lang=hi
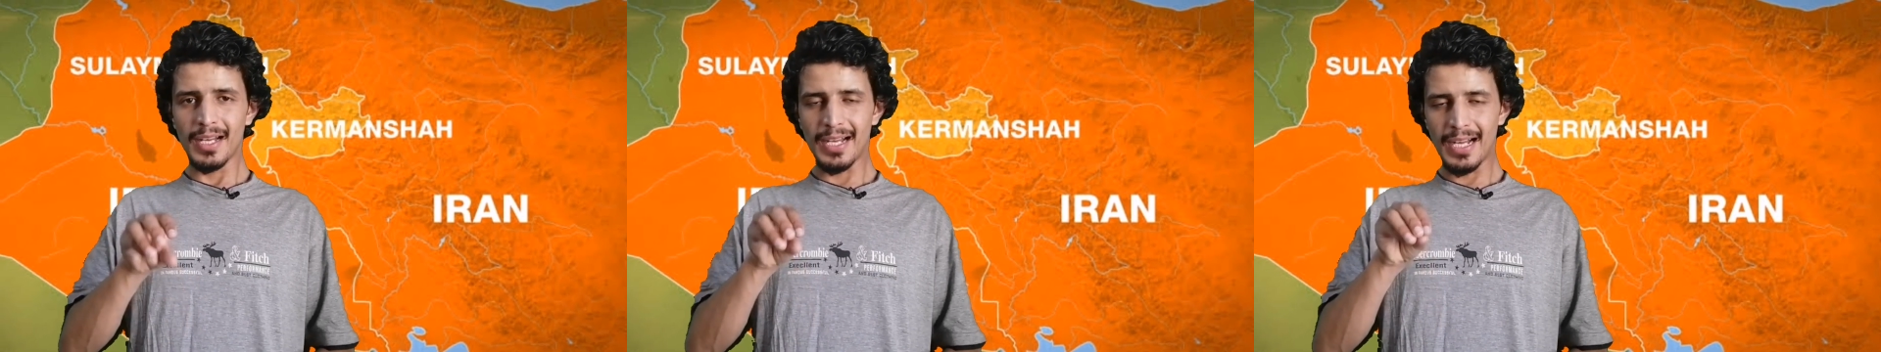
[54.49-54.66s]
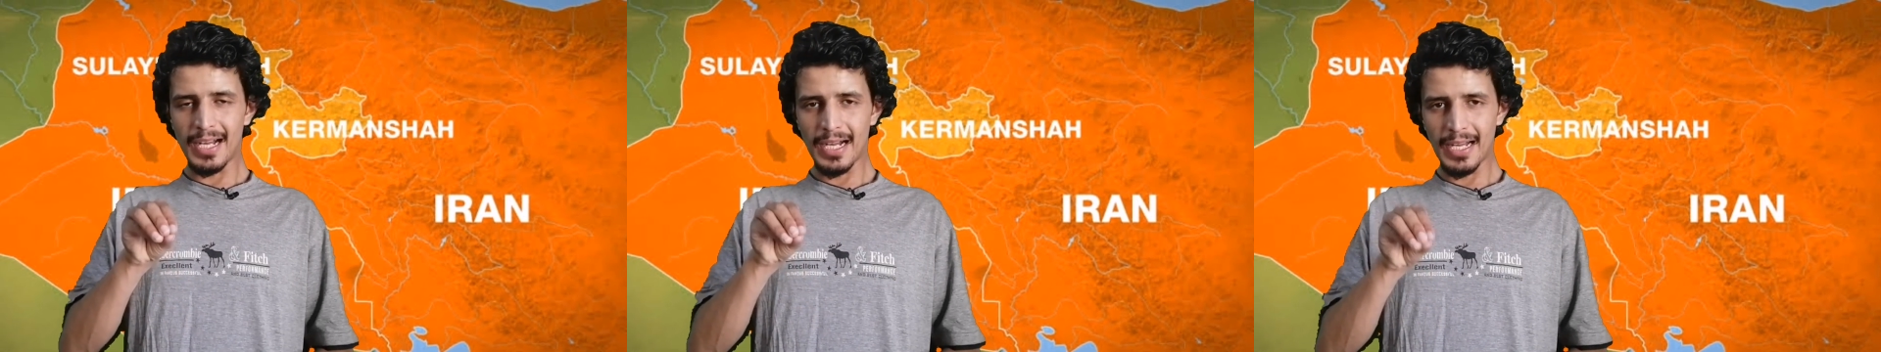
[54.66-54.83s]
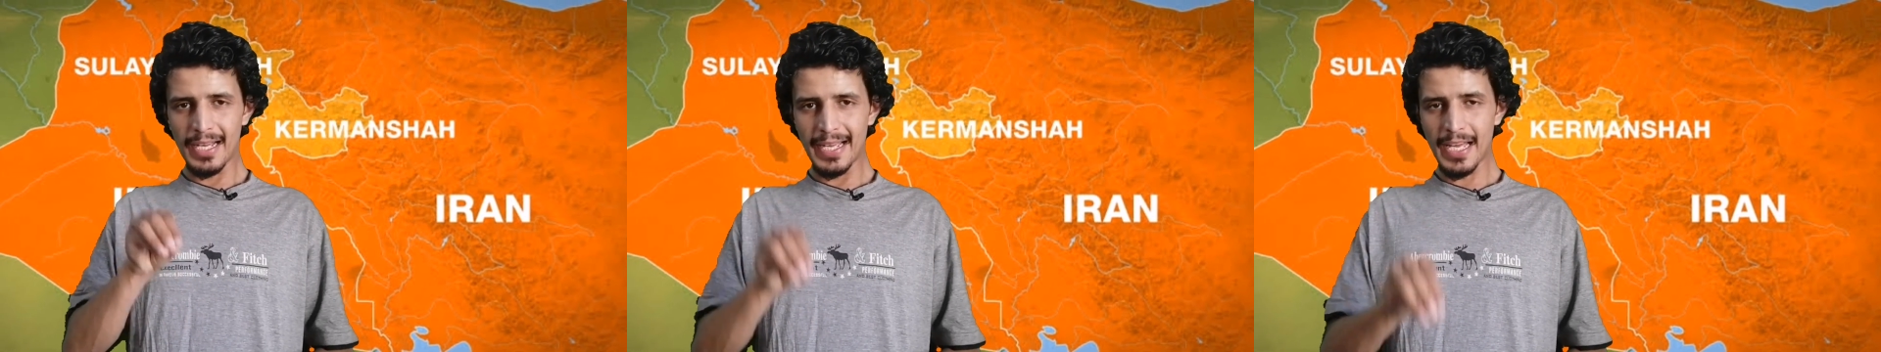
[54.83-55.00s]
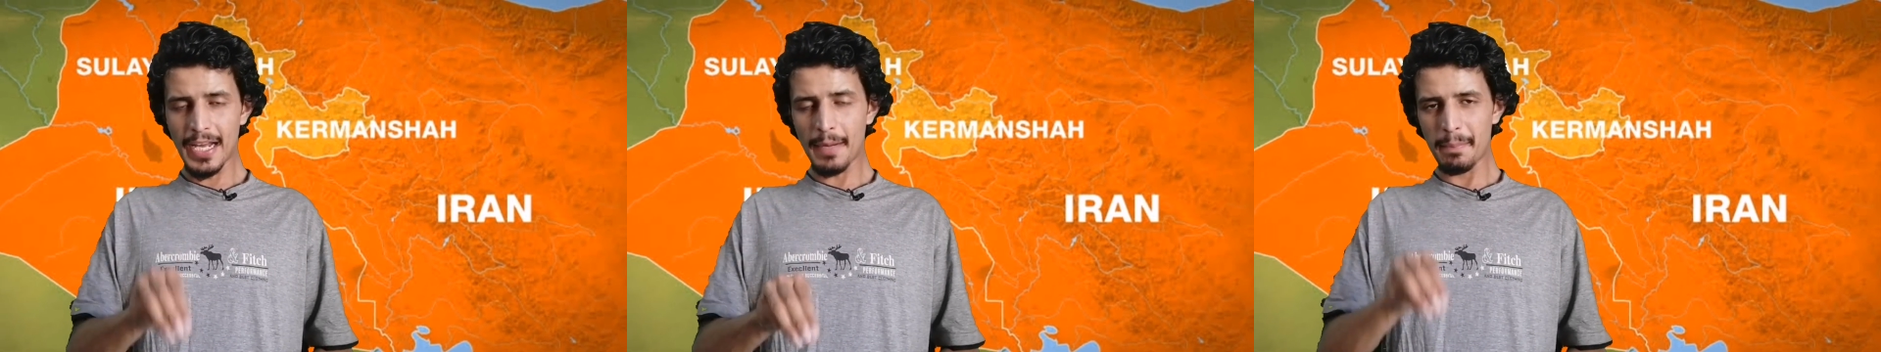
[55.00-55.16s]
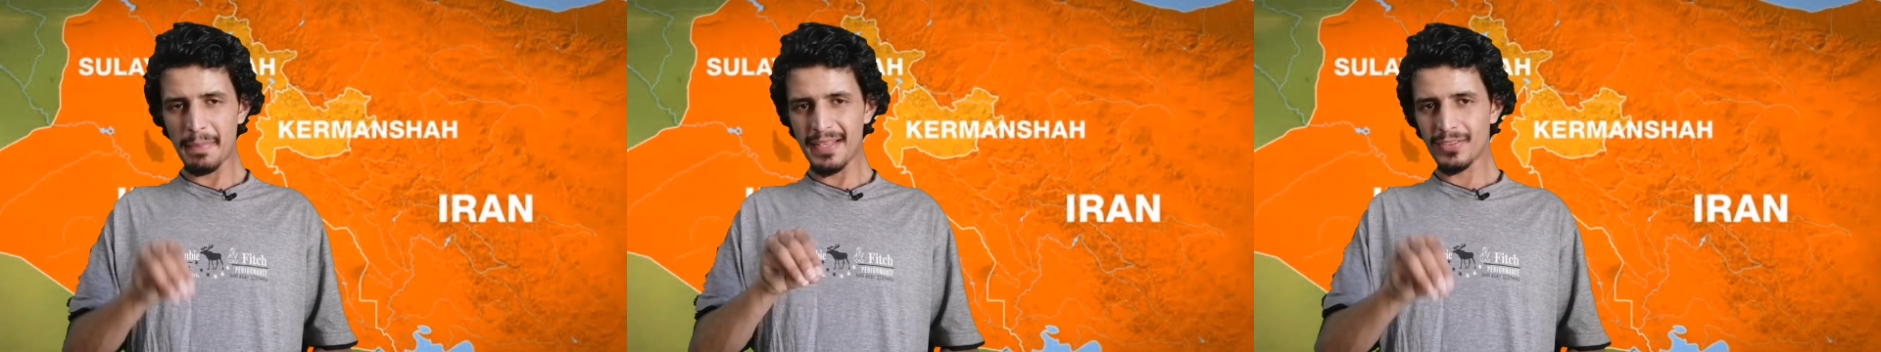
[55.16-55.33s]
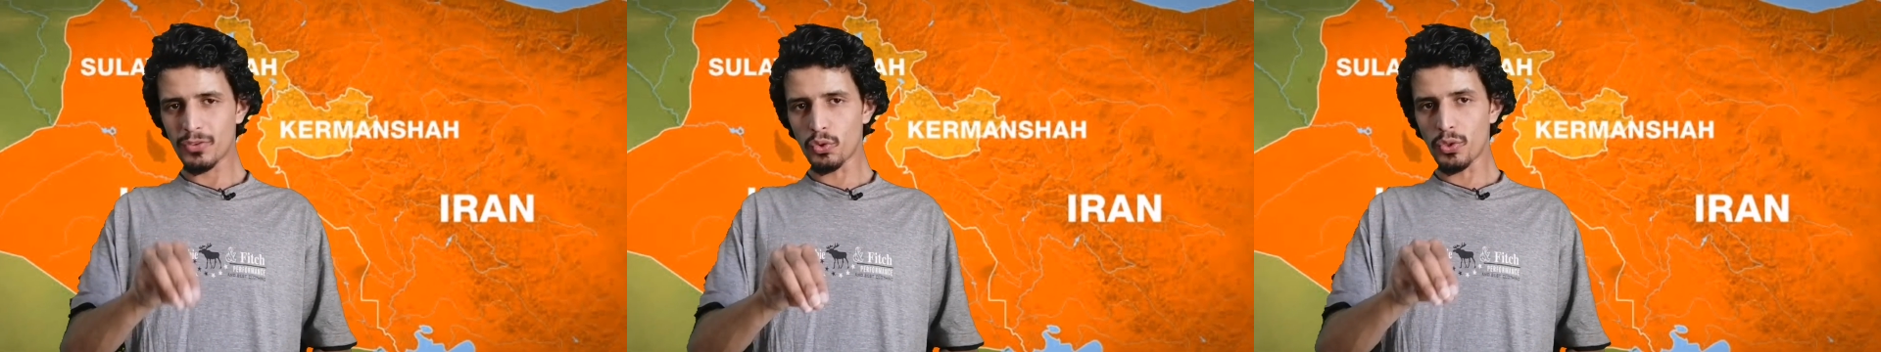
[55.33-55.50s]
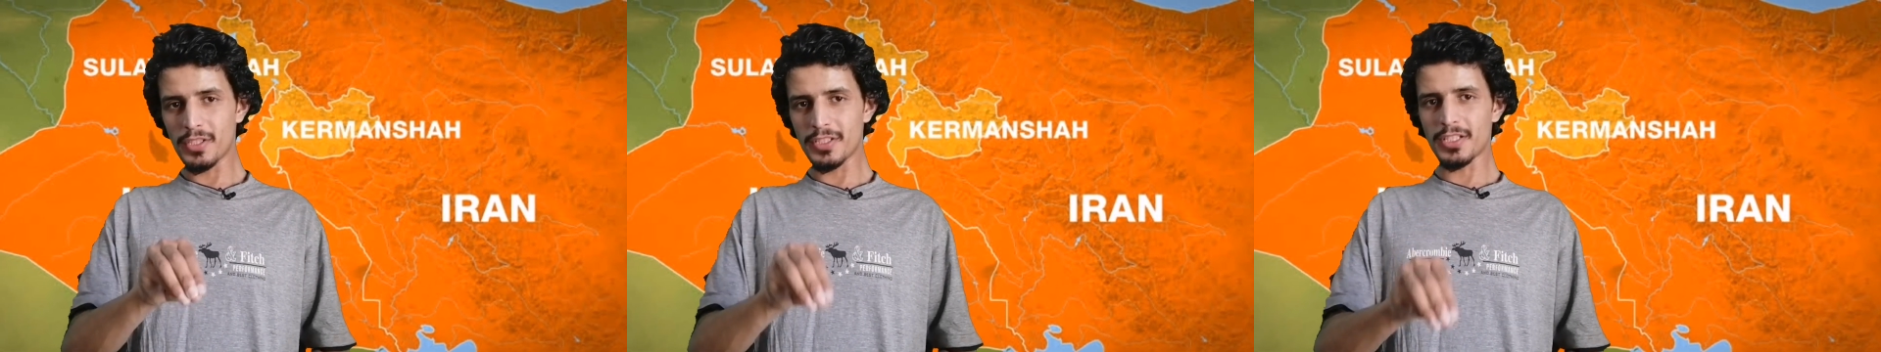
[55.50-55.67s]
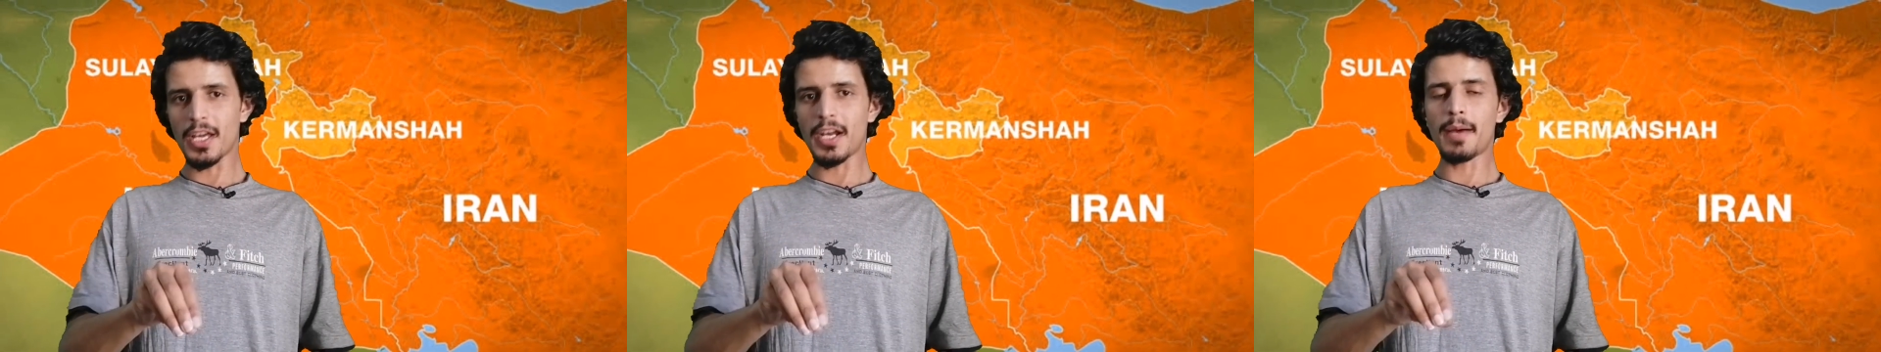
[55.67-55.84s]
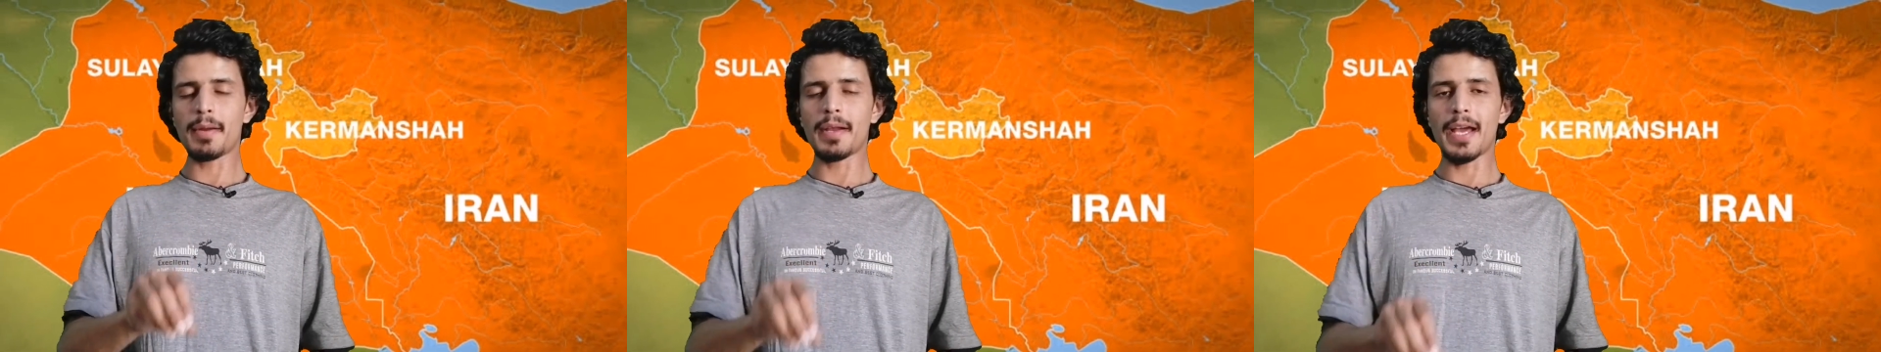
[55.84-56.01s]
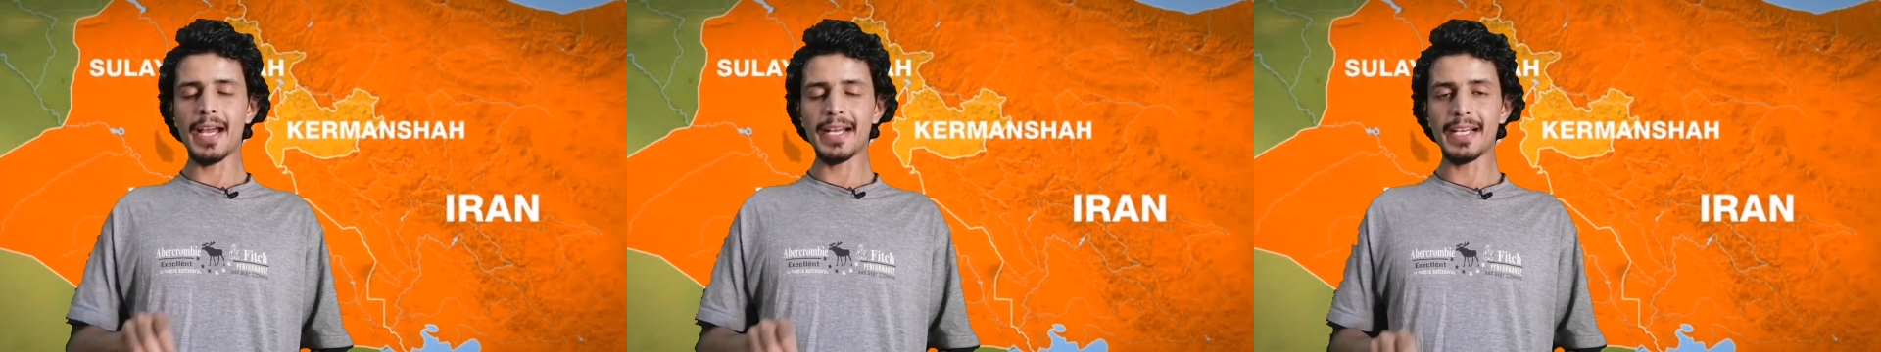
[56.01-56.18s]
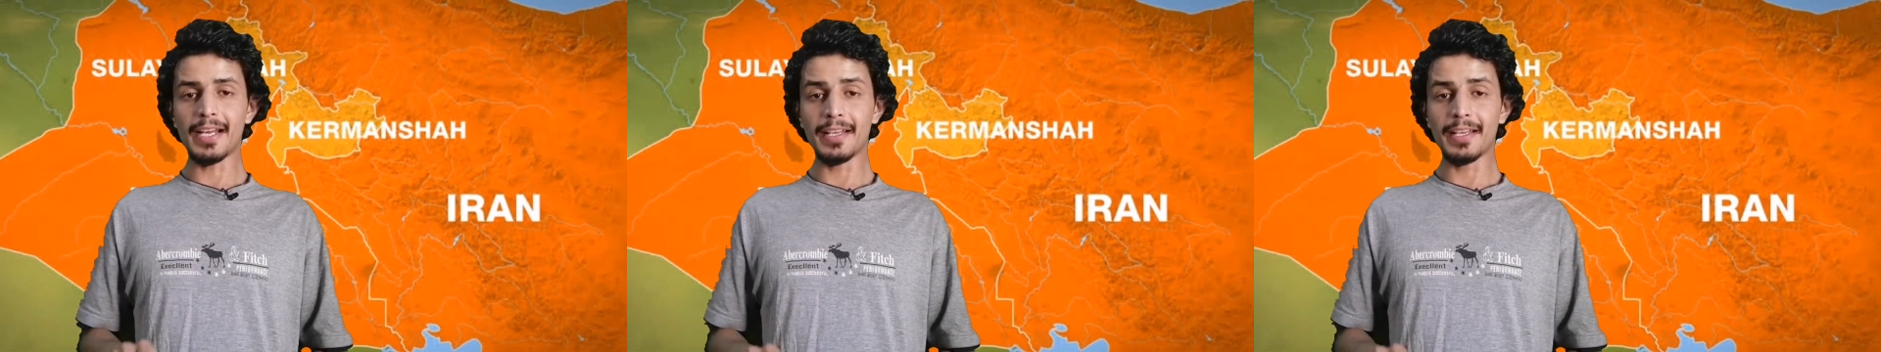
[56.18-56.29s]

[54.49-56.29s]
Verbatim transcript: एयरबेस को निशाना बनाया